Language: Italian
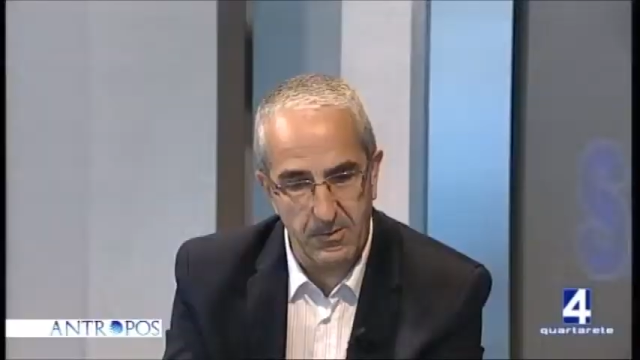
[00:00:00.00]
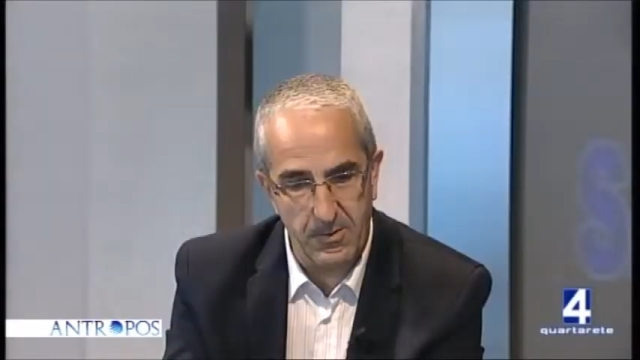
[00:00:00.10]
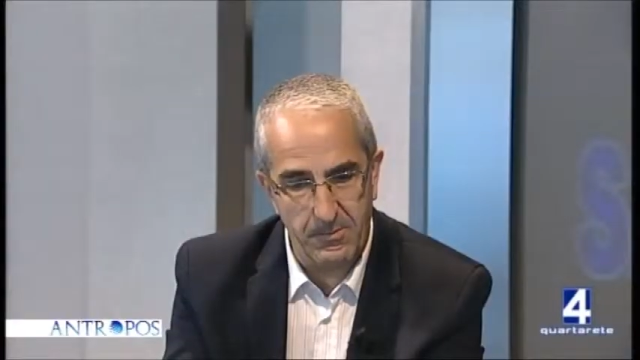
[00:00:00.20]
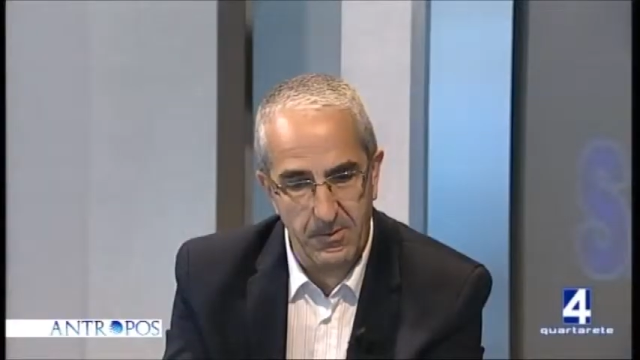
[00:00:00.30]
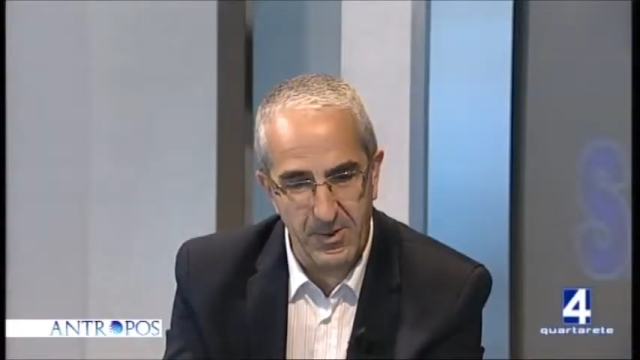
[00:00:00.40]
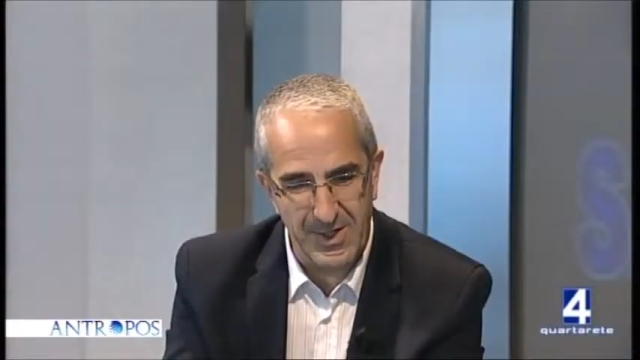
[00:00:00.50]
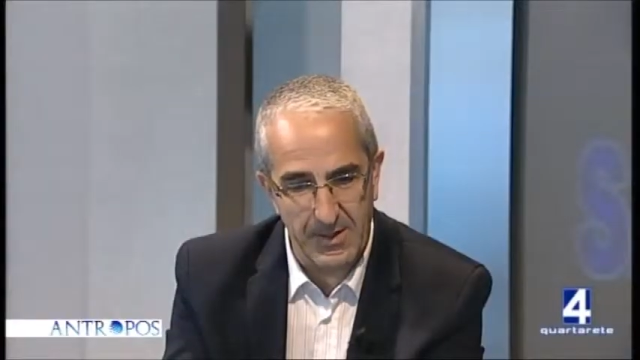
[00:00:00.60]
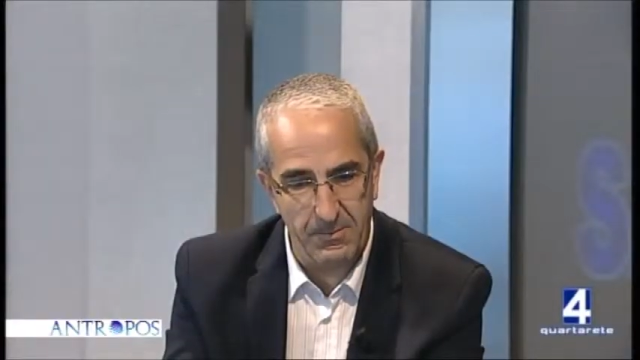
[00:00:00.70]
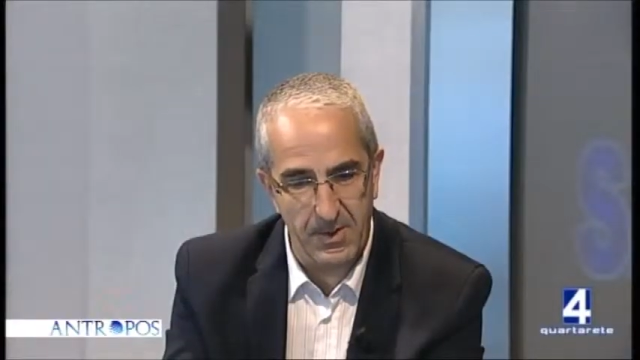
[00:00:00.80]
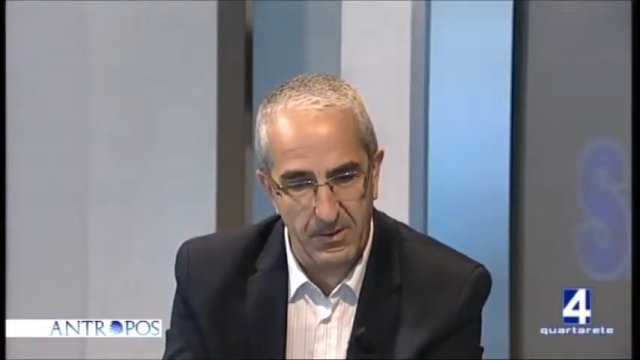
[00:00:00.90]
proprio
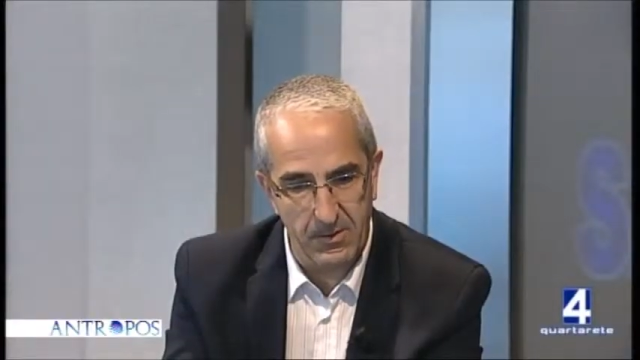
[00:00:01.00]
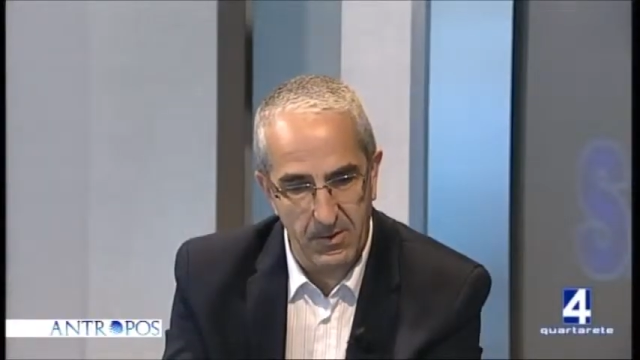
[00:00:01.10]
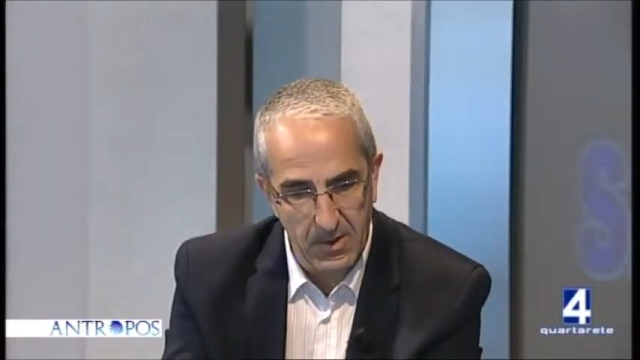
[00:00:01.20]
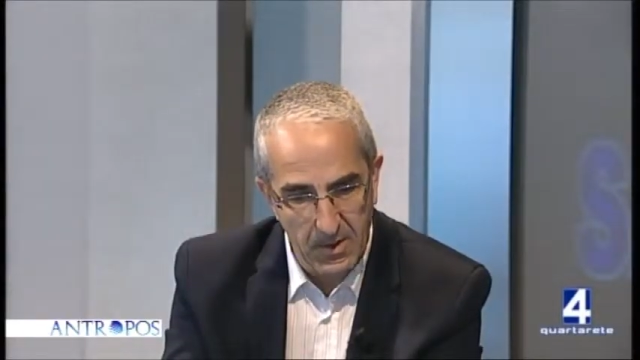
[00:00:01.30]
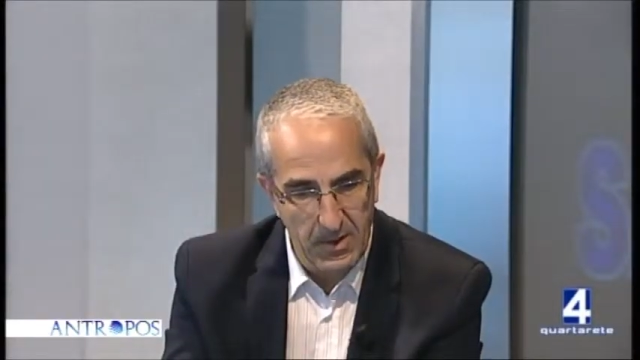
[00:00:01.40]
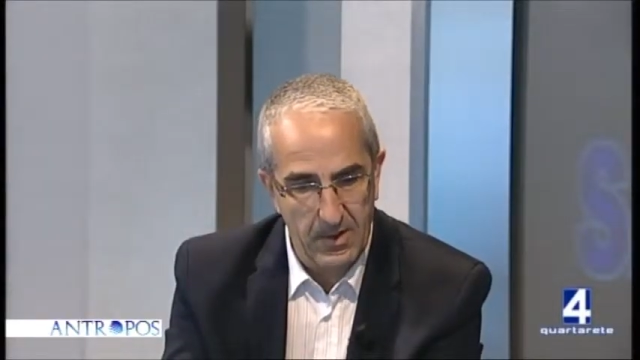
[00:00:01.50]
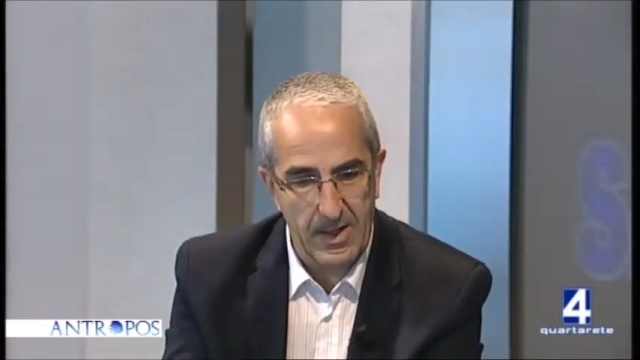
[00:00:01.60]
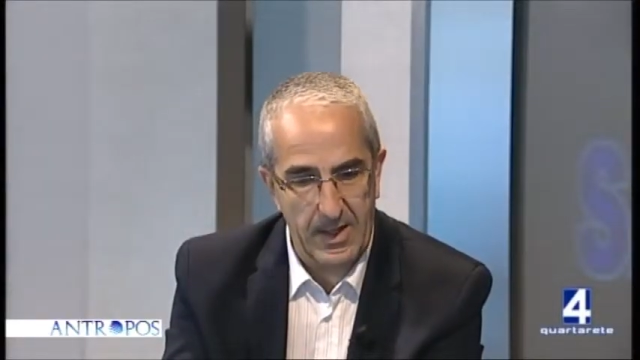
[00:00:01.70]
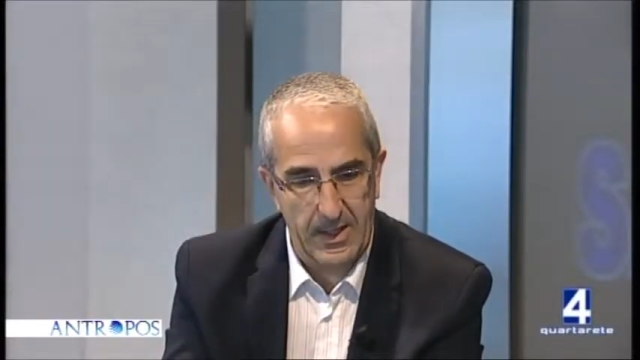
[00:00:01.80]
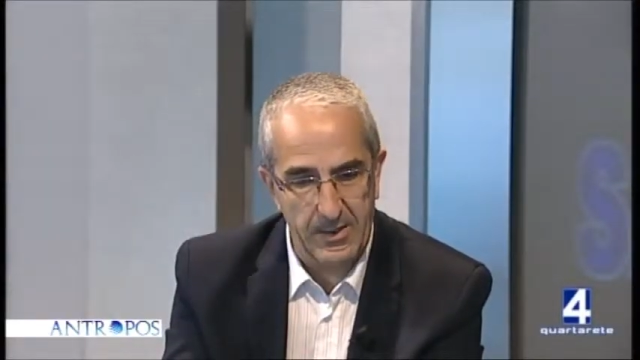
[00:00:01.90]
sabato
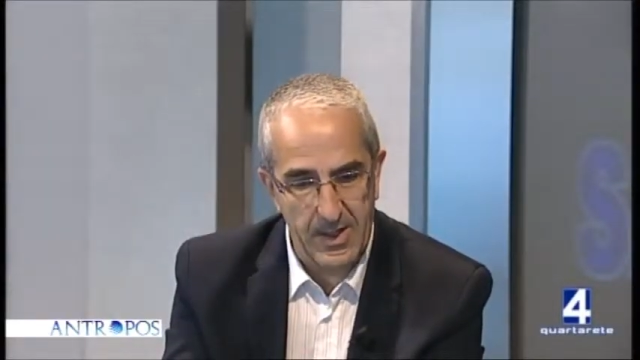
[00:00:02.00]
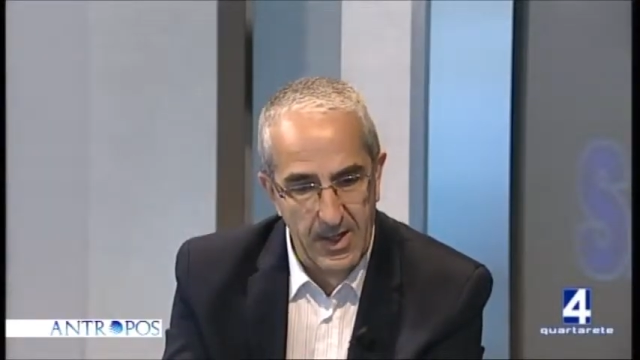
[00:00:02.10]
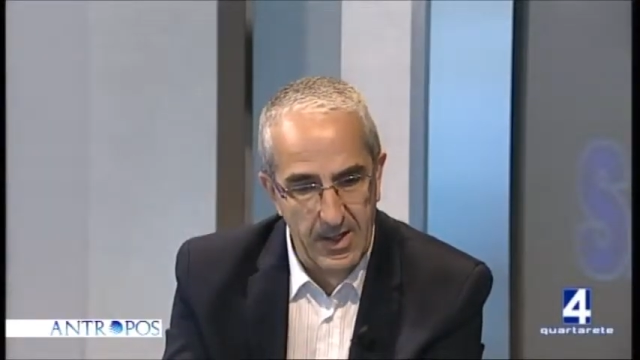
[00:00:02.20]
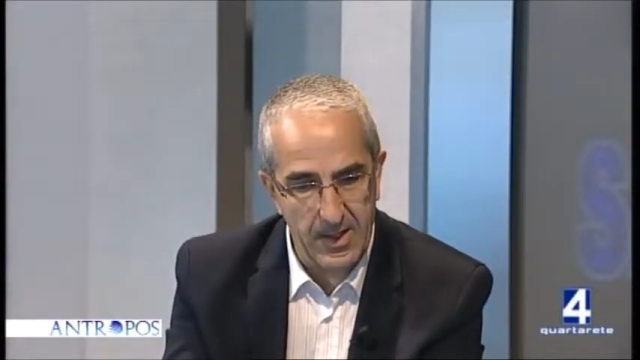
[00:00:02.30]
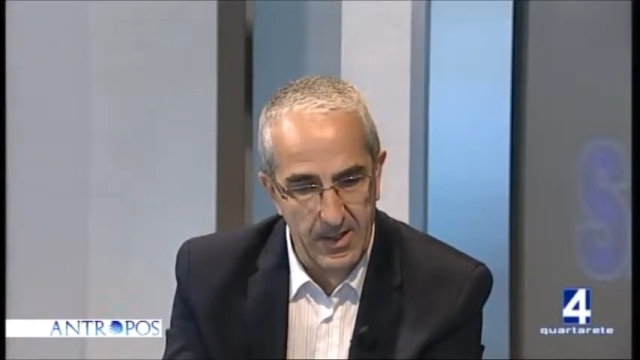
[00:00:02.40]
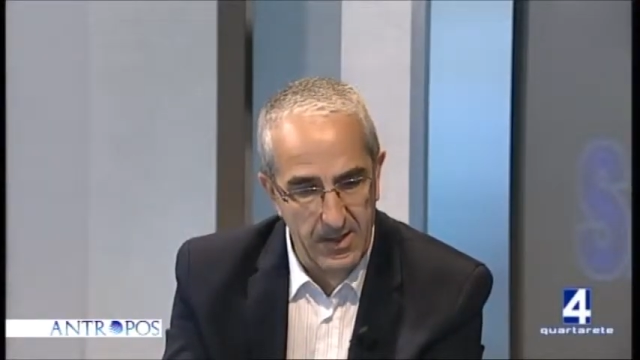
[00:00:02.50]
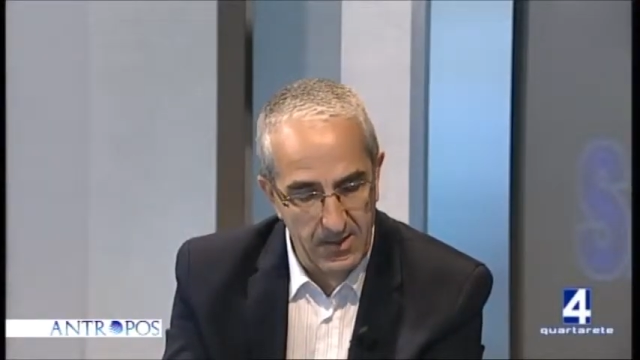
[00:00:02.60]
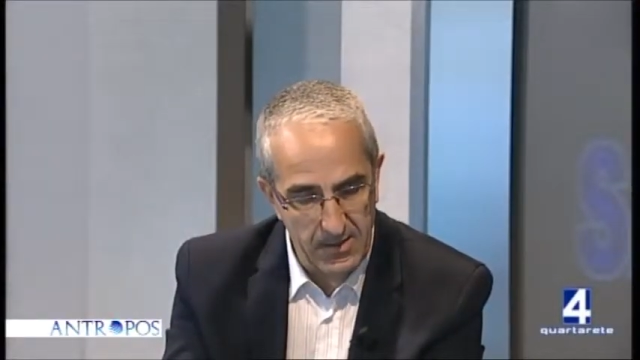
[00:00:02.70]
a Casale